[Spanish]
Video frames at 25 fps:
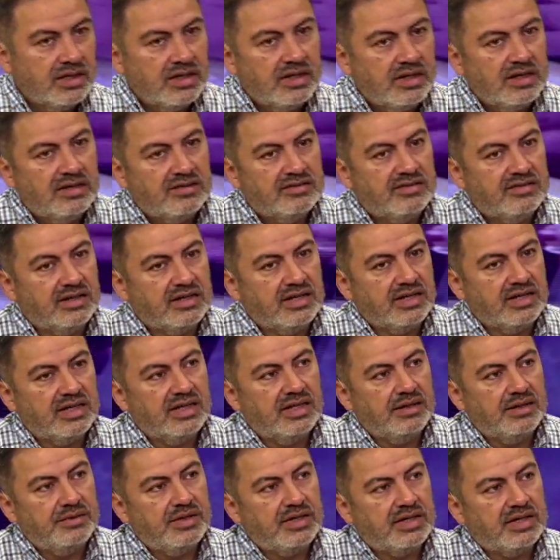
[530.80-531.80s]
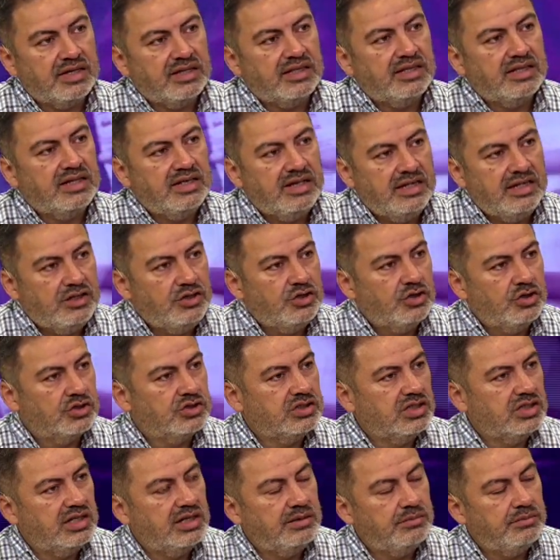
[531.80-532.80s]
Si cada vez que de niños
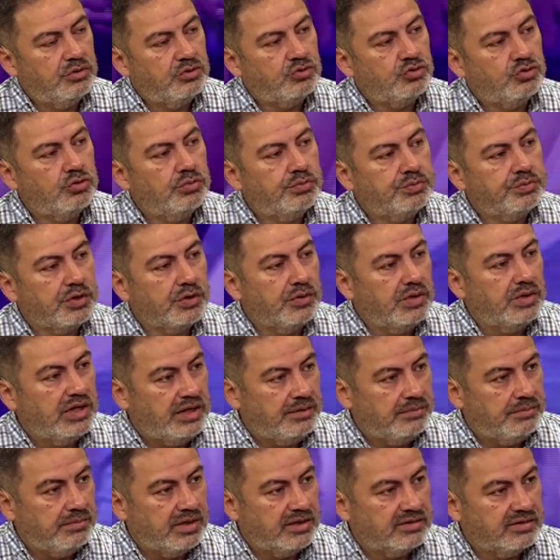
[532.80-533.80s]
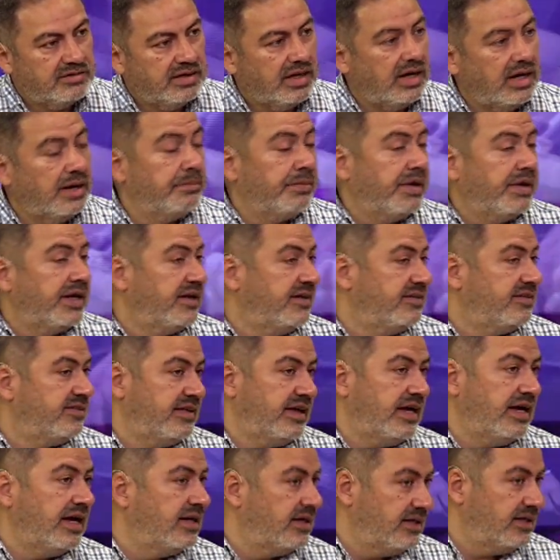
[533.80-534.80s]
tenemos un problema, aparece
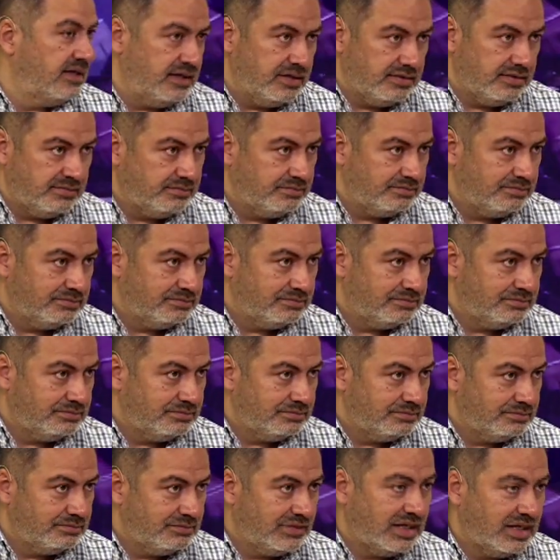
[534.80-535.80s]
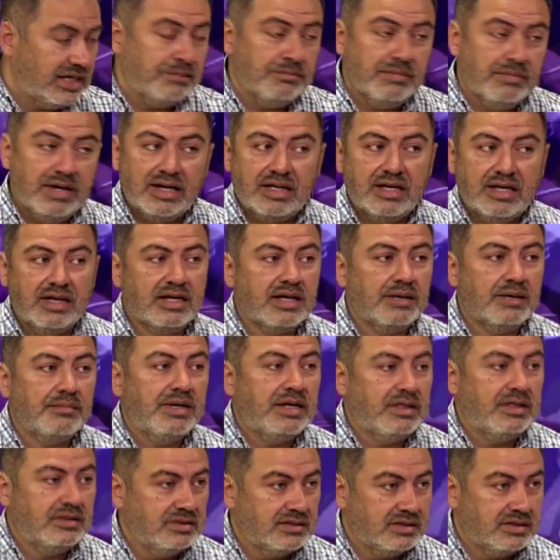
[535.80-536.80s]
alguien que
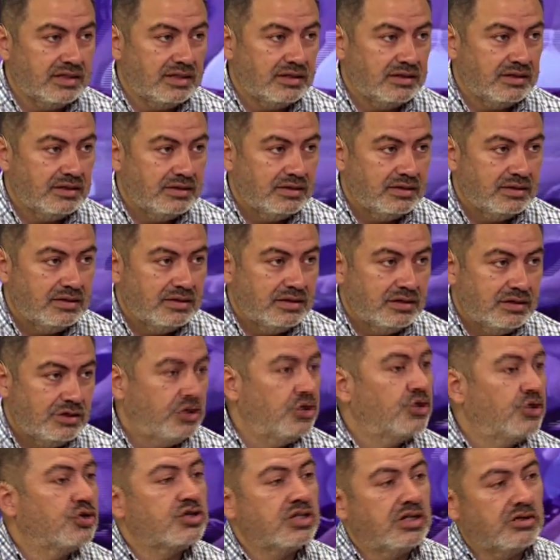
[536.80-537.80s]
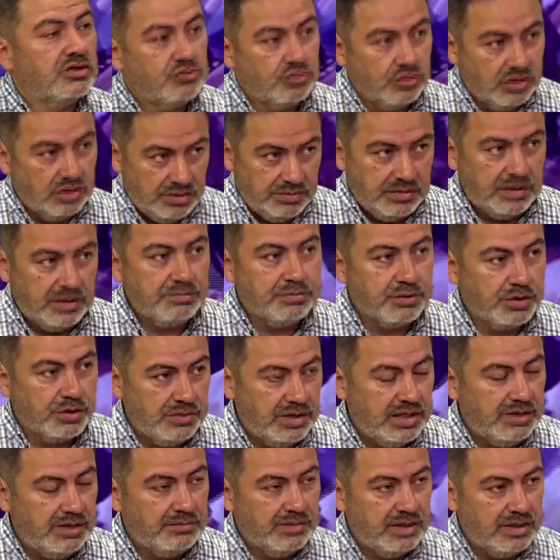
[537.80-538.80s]
mágicamente nos resuelve el
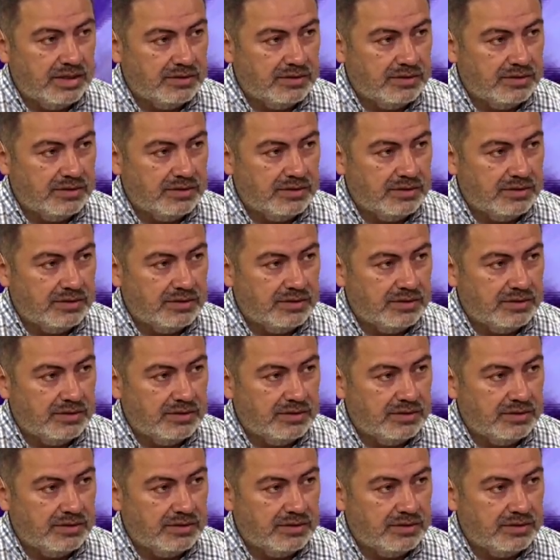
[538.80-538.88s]
problema